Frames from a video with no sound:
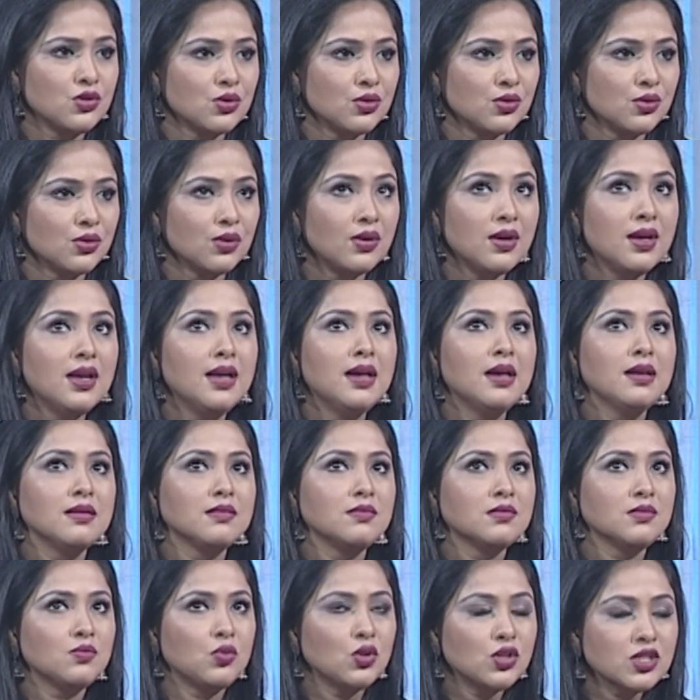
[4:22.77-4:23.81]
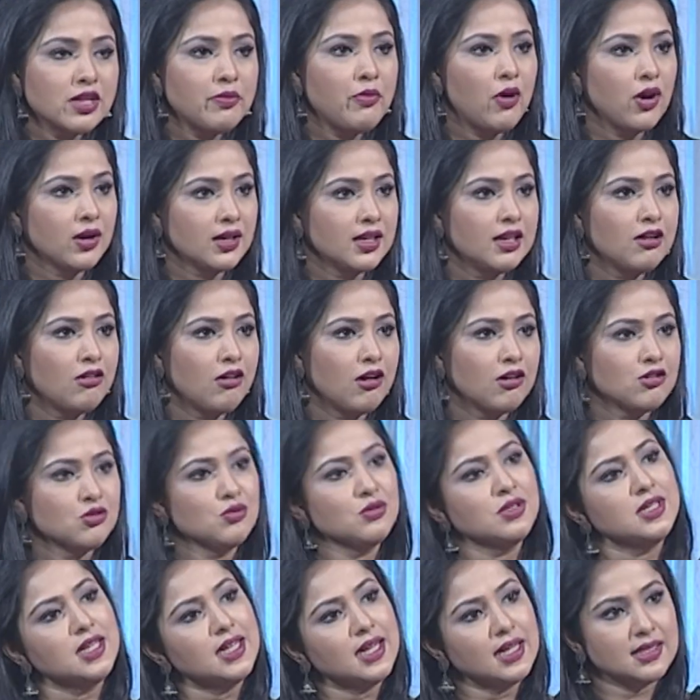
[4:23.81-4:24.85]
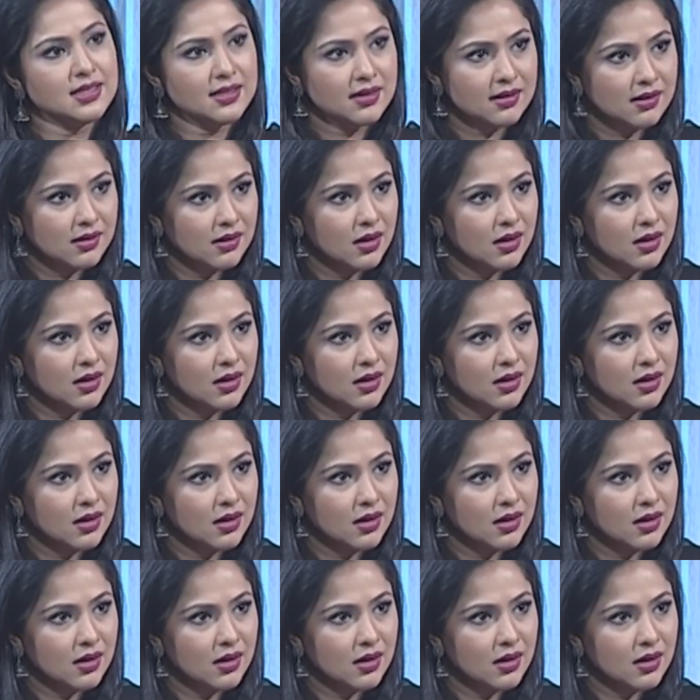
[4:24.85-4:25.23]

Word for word: জন্য বলছে মডেলিং করার জন্য ঠিক আছে